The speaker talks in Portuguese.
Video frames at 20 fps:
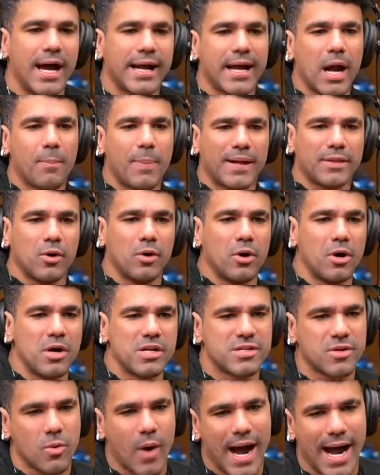Aí caiu pra
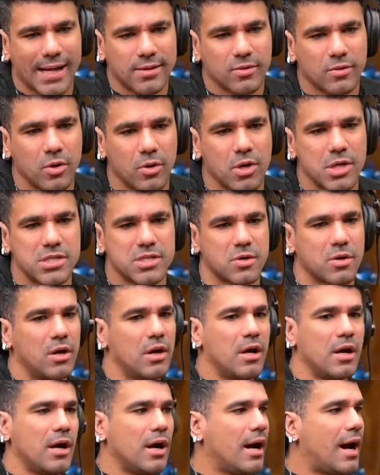2, 4, 2.
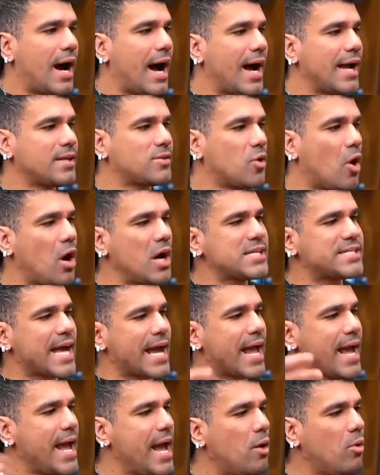Sofrido, começando. Aí
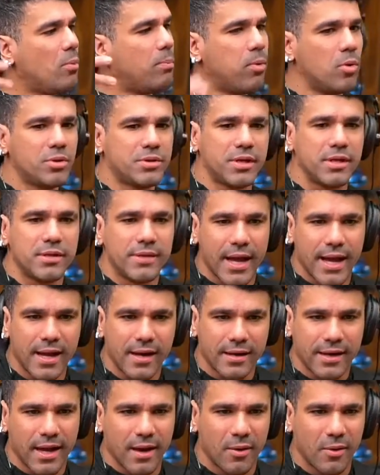2 era eu, o Buti,
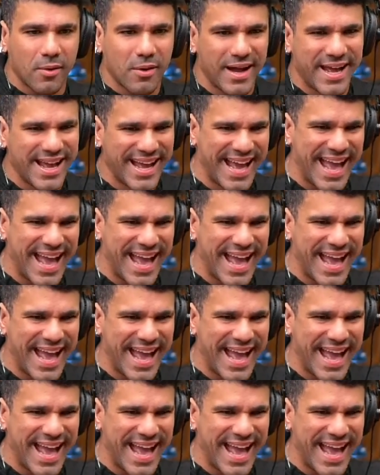né? Que é o...